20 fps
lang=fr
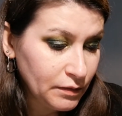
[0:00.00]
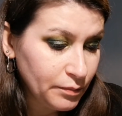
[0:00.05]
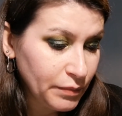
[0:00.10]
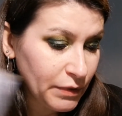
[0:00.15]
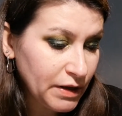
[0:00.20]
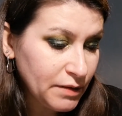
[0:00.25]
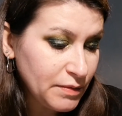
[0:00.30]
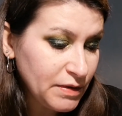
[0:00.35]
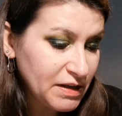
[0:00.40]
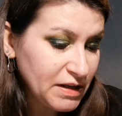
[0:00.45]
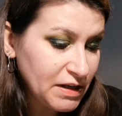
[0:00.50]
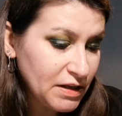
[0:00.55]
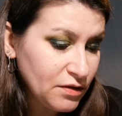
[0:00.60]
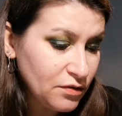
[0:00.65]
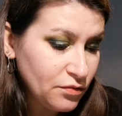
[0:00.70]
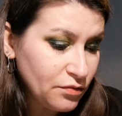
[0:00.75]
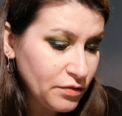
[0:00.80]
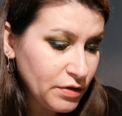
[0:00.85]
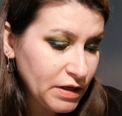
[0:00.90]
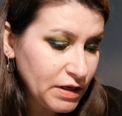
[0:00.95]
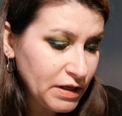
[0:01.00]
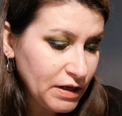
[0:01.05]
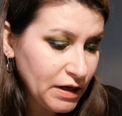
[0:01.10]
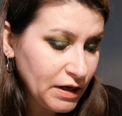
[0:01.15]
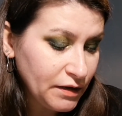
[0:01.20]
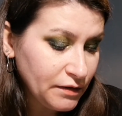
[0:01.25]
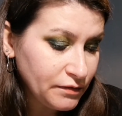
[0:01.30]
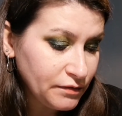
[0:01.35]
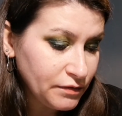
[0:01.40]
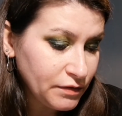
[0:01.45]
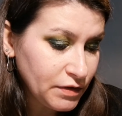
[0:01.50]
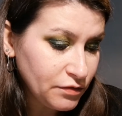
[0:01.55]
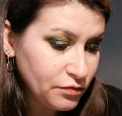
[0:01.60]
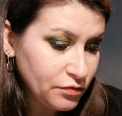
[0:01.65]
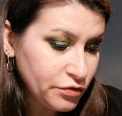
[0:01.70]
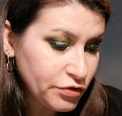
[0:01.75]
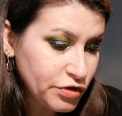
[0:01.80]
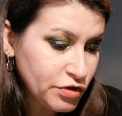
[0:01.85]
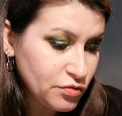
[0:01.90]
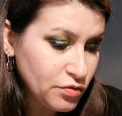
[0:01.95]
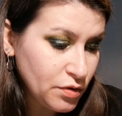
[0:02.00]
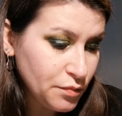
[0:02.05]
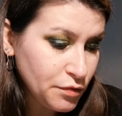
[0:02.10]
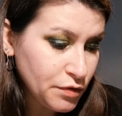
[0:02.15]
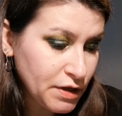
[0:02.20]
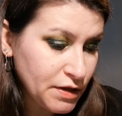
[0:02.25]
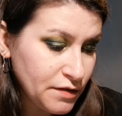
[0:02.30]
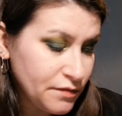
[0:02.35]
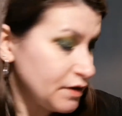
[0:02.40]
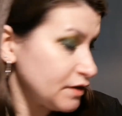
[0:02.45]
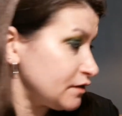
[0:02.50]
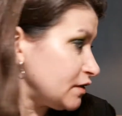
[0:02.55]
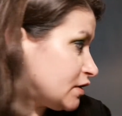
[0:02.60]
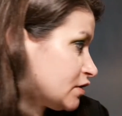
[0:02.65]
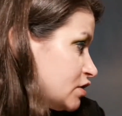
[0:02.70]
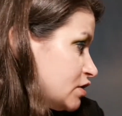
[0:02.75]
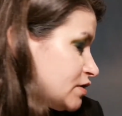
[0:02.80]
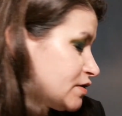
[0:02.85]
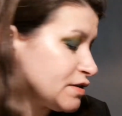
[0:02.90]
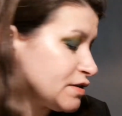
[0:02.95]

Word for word: Pas les crayons, Eléa. C'est ceux que j'ai eu à mon anniversaire. du